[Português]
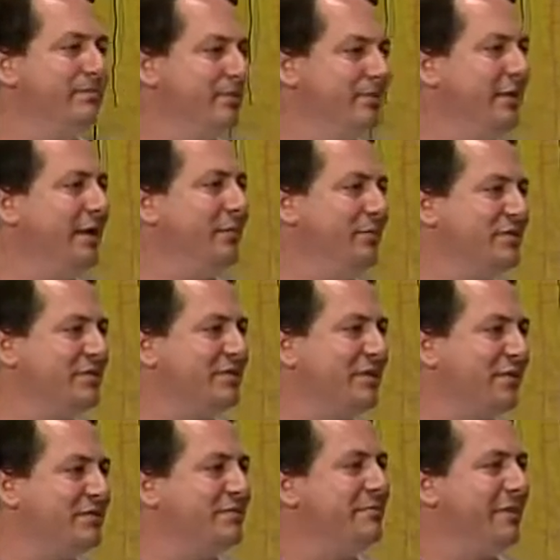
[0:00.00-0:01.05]
é, por
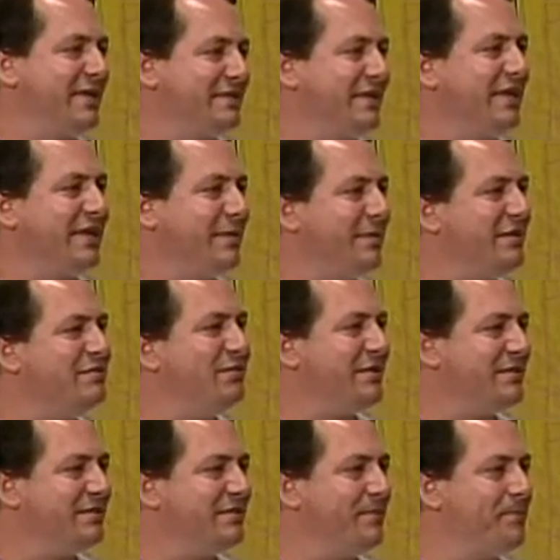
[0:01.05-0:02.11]
sinal, as que mais têm
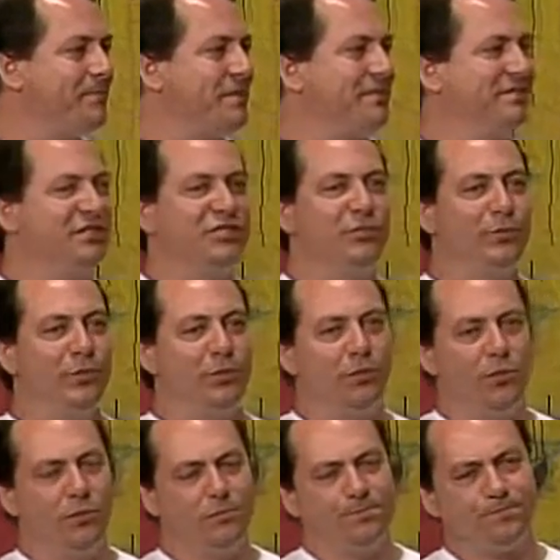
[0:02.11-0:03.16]
reclamações, seja no
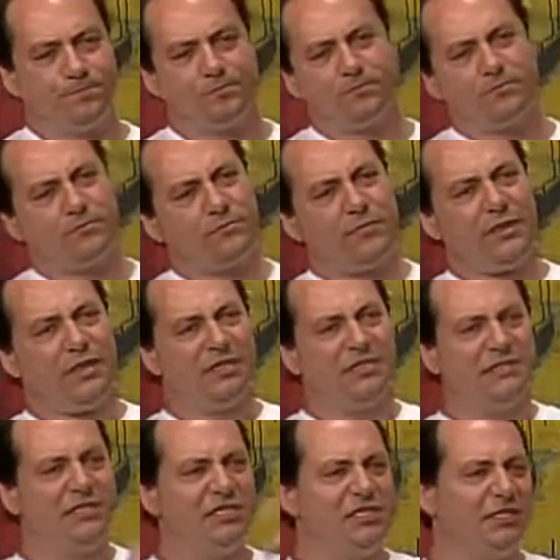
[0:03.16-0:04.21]
PROCON,
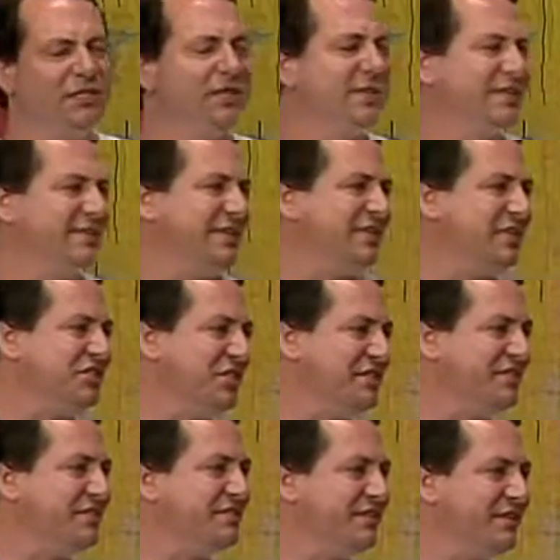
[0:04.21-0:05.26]
seja nas
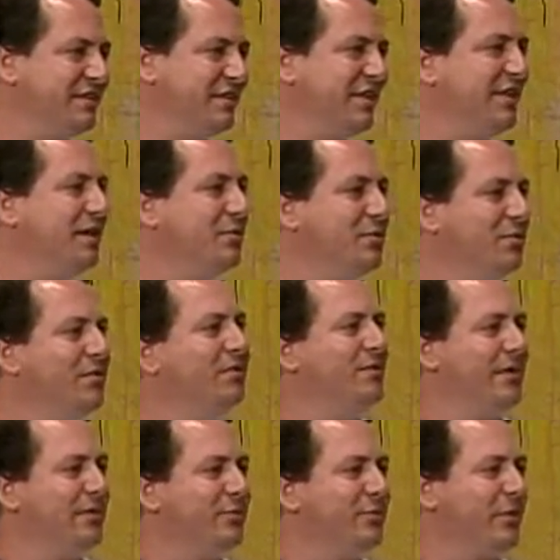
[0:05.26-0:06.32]
agências de, que regulam,
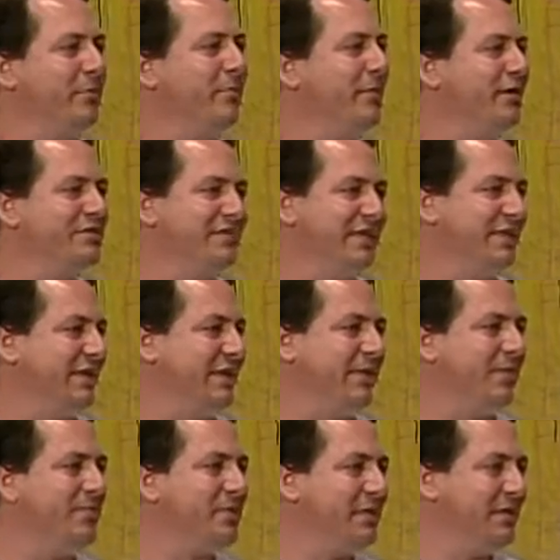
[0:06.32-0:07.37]
né, no próprio Banco
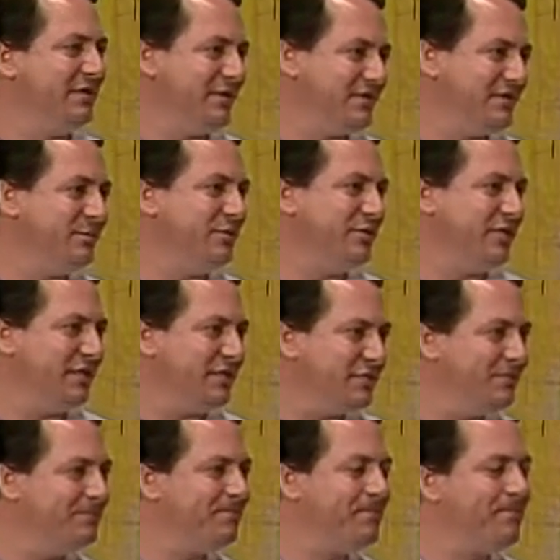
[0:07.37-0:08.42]
Central e assim por
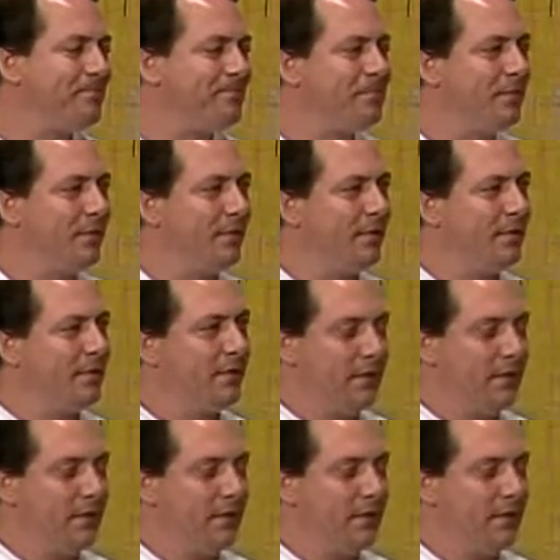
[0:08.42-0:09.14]
diante. E o, o,